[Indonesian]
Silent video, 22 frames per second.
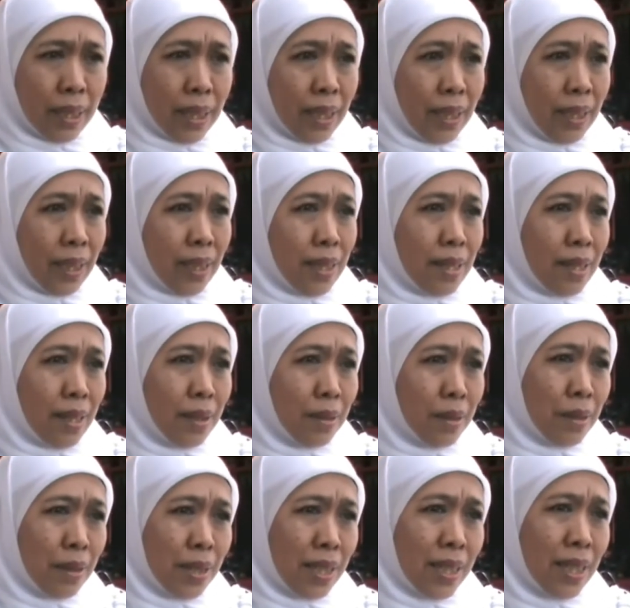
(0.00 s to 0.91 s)

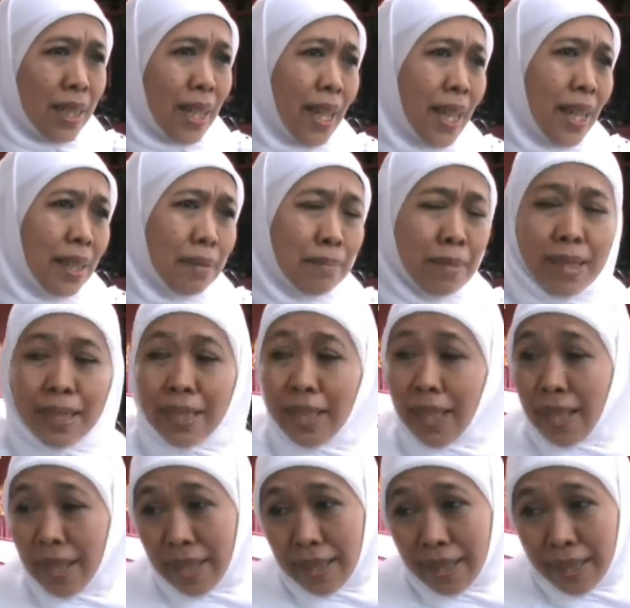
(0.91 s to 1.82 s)
Besok Senin
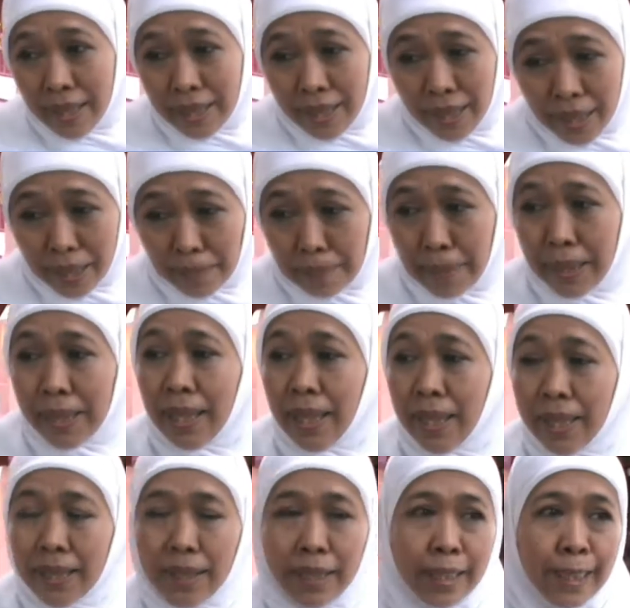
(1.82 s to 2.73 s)
masih akan ada rapat
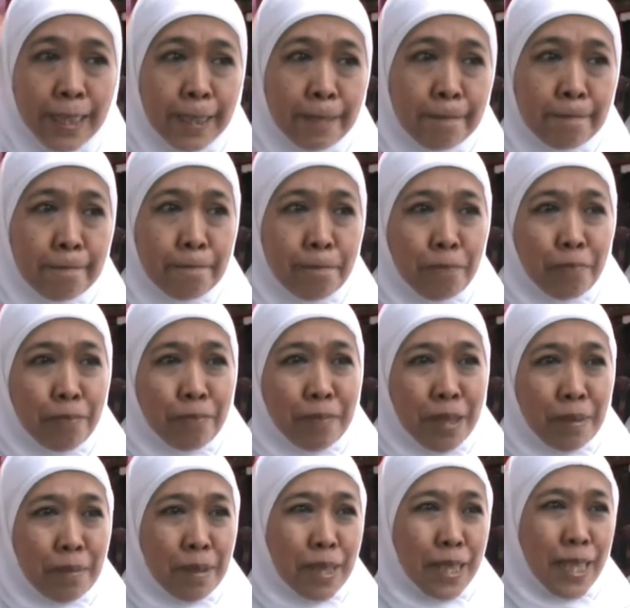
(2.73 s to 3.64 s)
lagi.
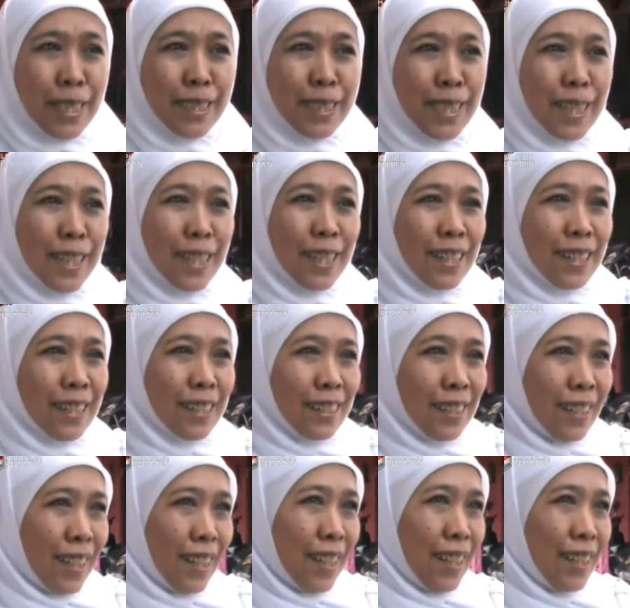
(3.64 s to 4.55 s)
Misalnya
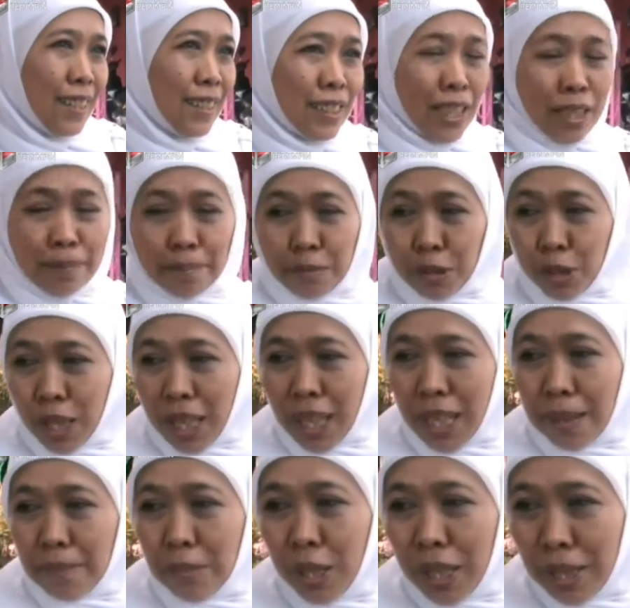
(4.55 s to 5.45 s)
yang
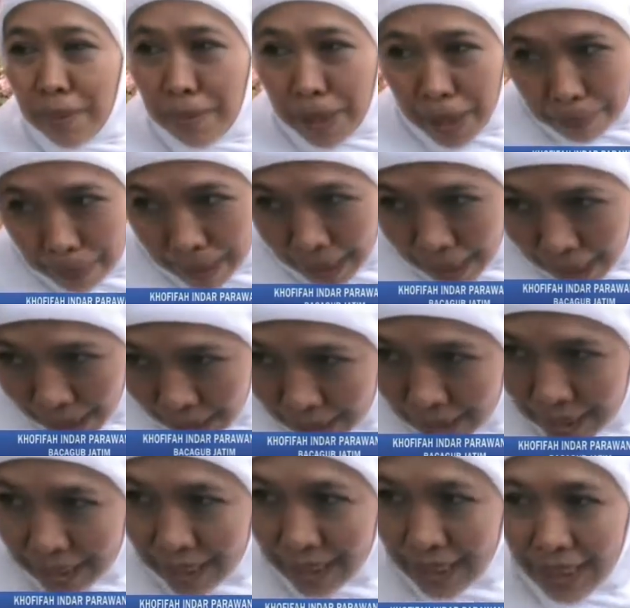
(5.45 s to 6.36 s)
terbuka boleh berapa
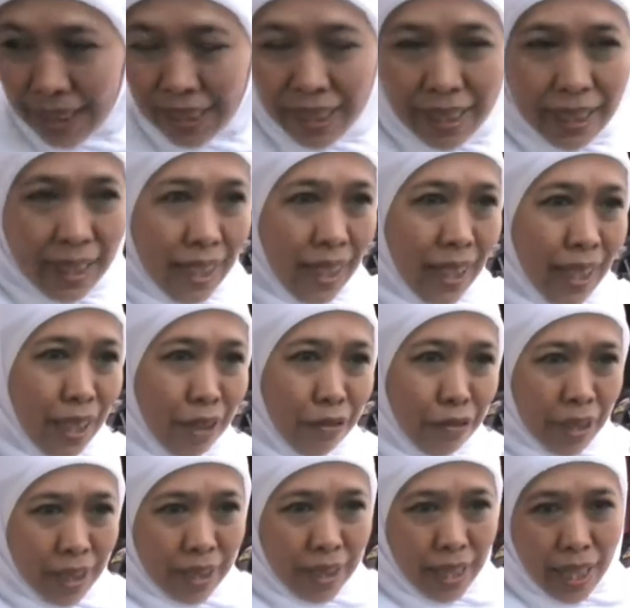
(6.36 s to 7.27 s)
kali,
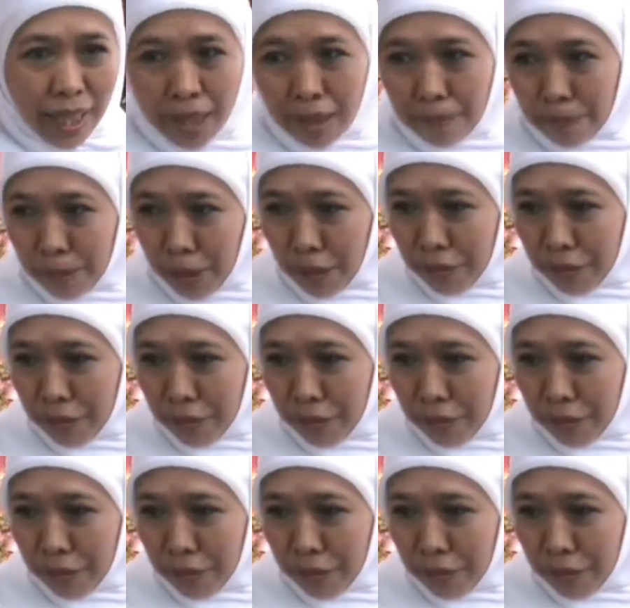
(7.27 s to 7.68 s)
levelnya